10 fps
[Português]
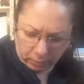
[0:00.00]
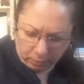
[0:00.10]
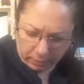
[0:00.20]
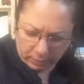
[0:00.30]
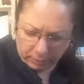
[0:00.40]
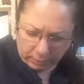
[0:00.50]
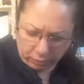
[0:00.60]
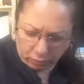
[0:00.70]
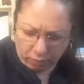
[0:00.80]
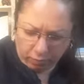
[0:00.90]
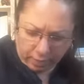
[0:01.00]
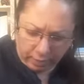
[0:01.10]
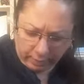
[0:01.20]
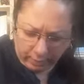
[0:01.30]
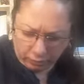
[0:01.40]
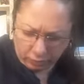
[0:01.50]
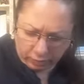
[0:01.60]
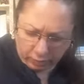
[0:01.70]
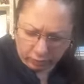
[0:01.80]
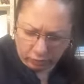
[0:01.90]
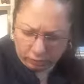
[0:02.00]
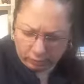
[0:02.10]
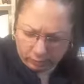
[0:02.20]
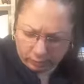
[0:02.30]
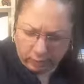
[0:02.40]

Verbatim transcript: Não precisa sovar, tá, gente?